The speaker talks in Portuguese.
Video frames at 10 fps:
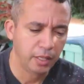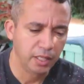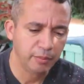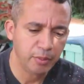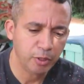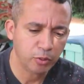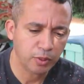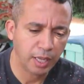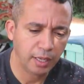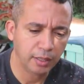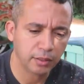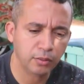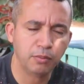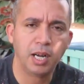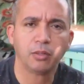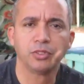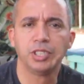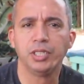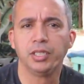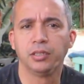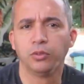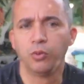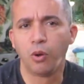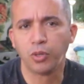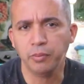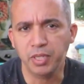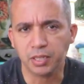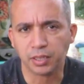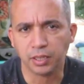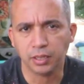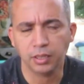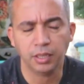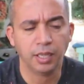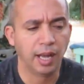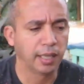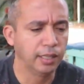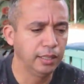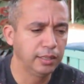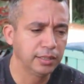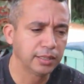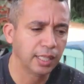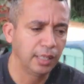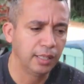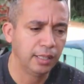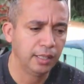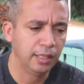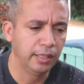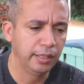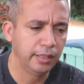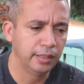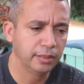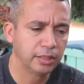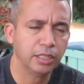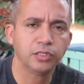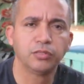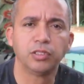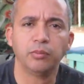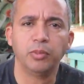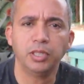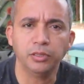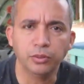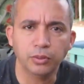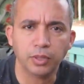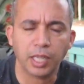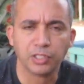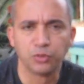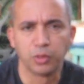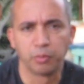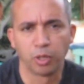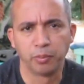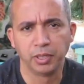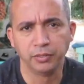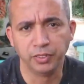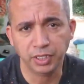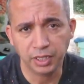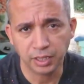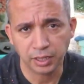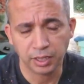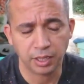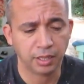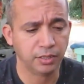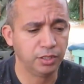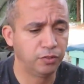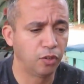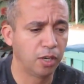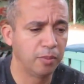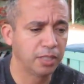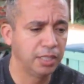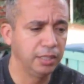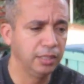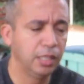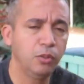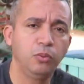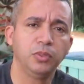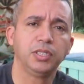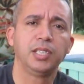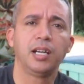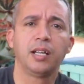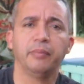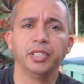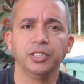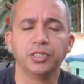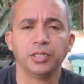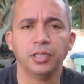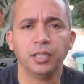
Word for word: Em primeiro lugar, o mago seria o alquimista, aquele que está é, transformando a sua própria vida de forma que não externamente,